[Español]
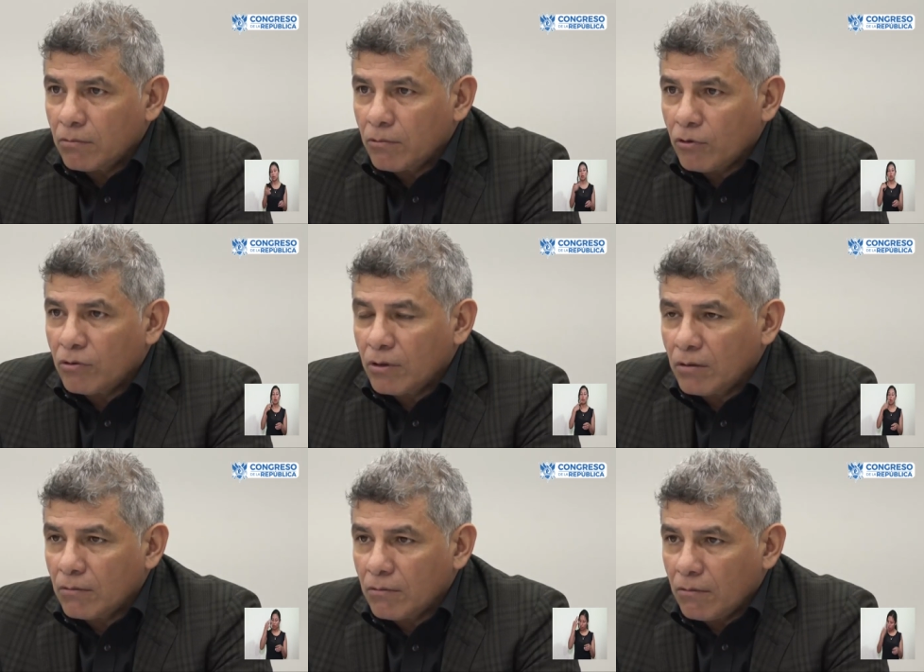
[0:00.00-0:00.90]
y que los
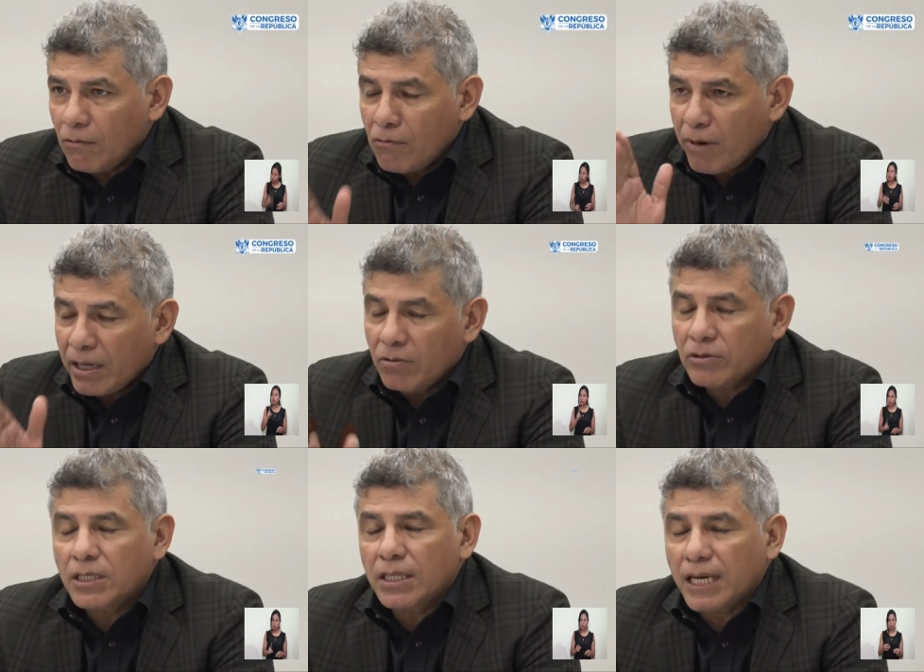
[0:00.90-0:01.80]
recursos lleguen a
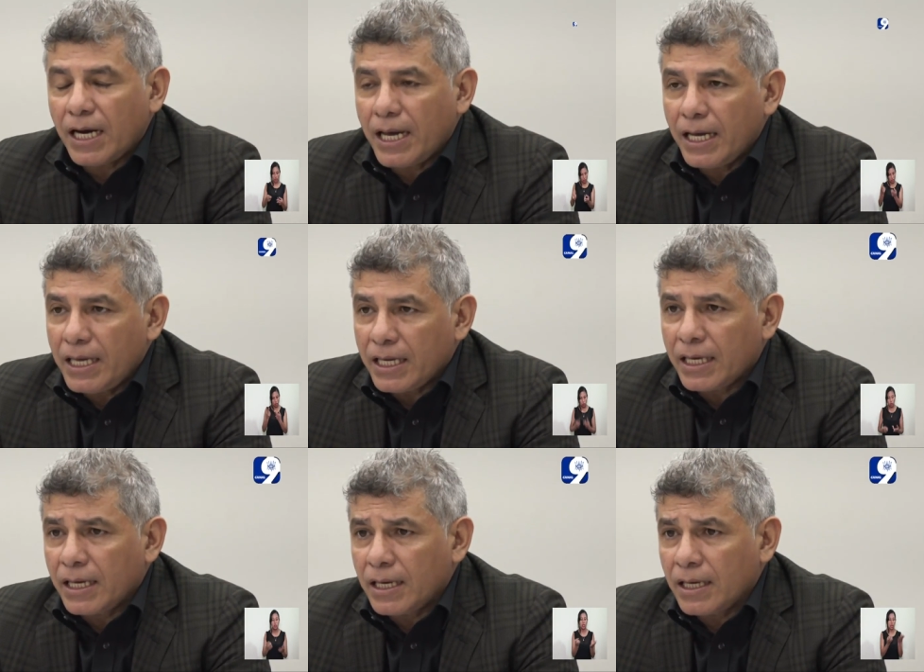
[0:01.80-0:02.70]
las escuelas para que
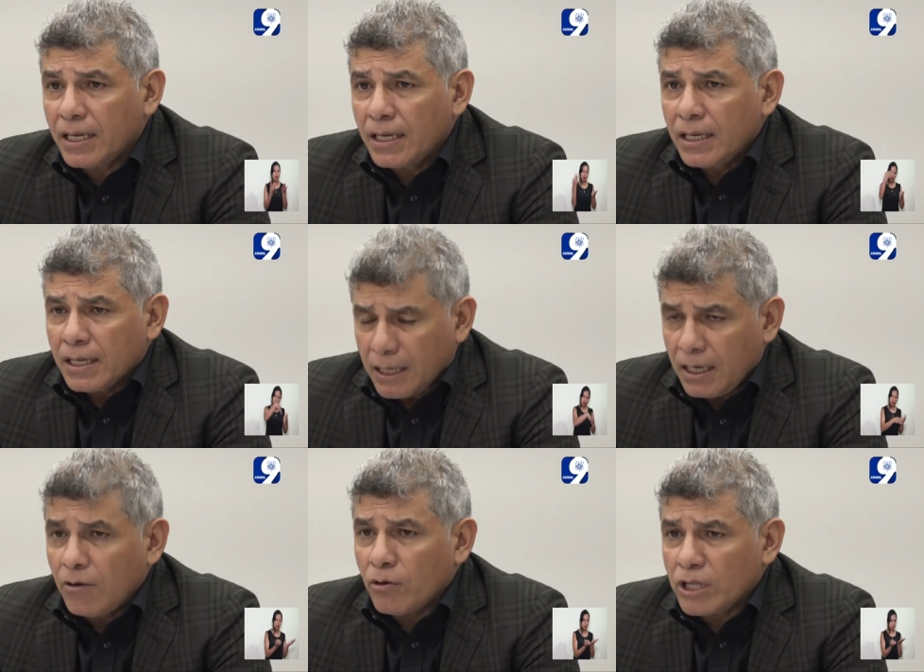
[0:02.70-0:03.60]
sean renovadas y los